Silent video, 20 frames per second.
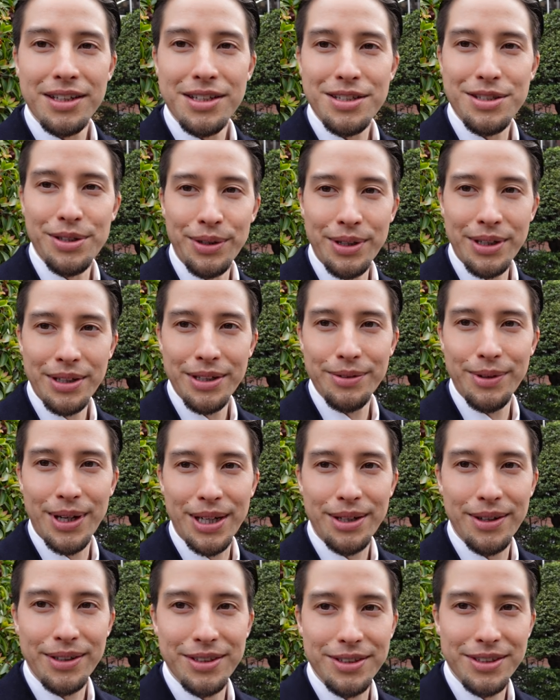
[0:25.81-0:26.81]
非常に
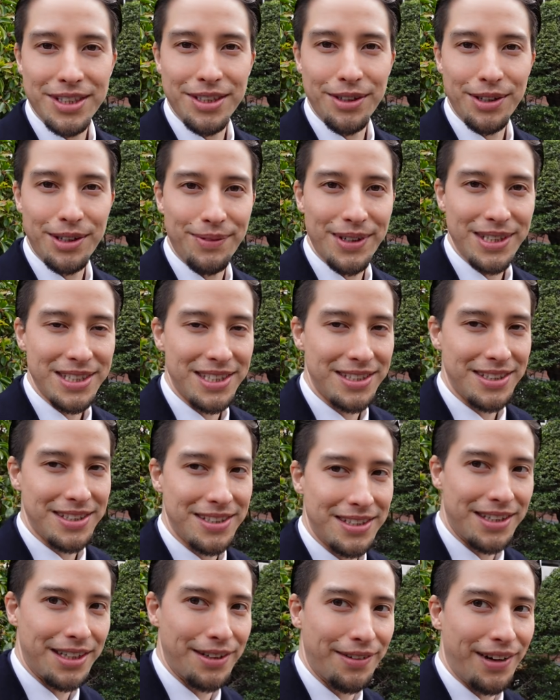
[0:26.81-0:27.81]
ワクワクしておりま
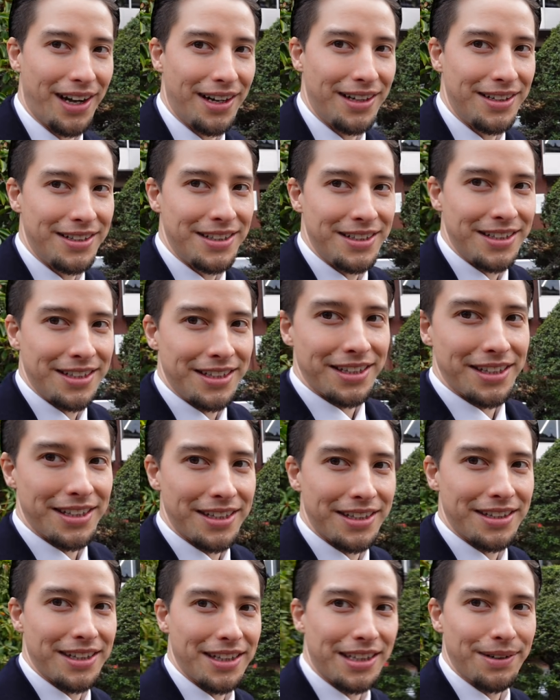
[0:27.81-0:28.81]
すでは
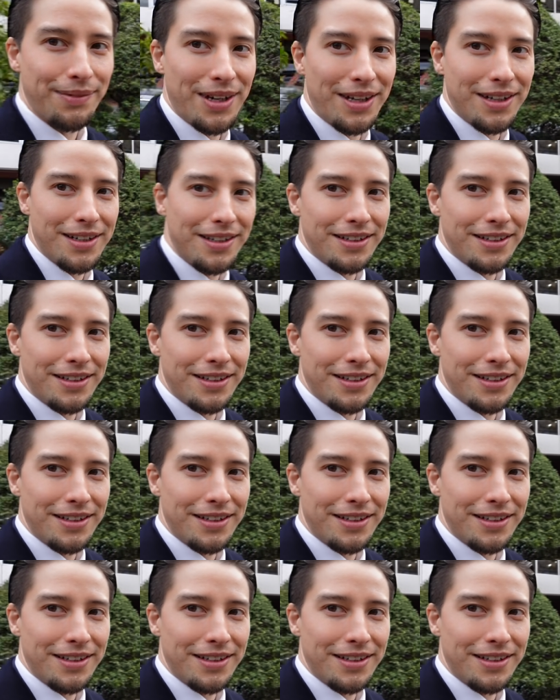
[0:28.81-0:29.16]
行ってきま